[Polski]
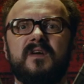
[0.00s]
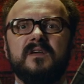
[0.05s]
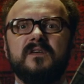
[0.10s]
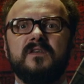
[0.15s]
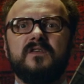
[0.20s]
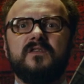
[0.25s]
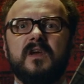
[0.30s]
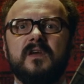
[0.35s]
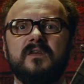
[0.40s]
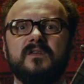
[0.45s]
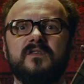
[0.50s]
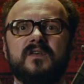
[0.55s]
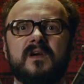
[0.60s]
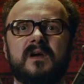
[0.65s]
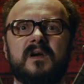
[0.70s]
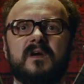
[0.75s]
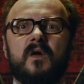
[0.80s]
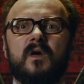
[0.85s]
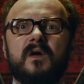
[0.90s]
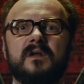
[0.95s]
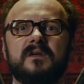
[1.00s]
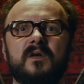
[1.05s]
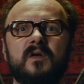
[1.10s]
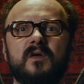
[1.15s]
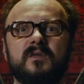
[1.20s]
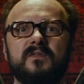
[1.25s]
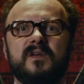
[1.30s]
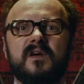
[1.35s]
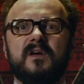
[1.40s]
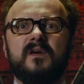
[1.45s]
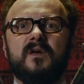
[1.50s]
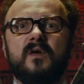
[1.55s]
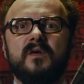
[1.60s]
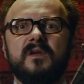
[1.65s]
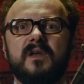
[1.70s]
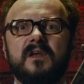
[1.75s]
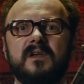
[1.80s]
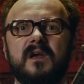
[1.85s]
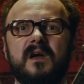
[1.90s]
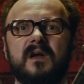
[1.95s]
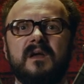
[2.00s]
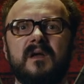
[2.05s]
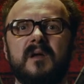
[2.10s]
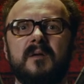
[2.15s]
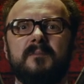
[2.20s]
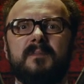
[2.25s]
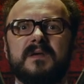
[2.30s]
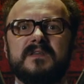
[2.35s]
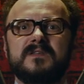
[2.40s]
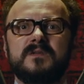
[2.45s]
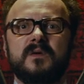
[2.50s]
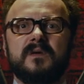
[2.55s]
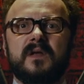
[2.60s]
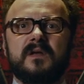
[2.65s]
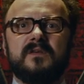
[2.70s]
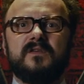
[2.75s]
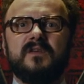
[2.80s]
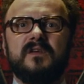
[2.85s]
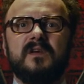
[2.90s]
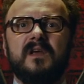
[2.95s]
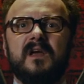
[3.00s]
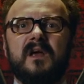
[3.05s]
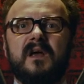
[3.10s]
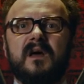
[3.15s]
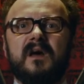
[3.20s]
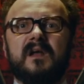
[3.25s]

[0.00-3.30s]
fani cięcia, kochankowie krojenia, pasjonaci